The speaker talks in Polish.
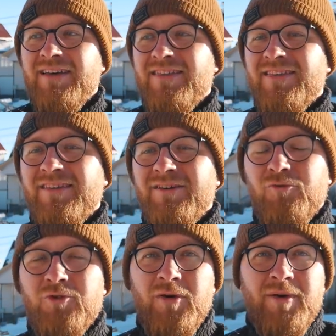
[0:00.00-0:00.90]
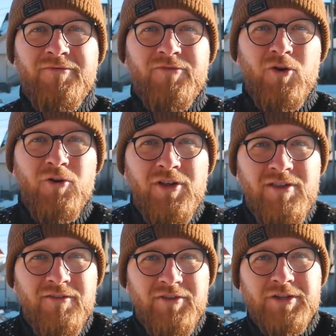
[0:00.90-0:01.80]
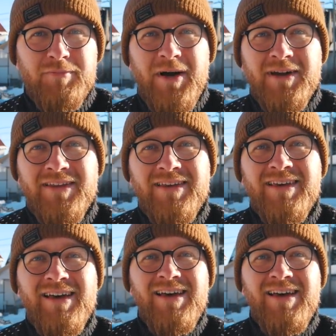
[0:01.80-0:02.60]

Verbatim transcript: z udziałem w koridzie w Hiszpanii,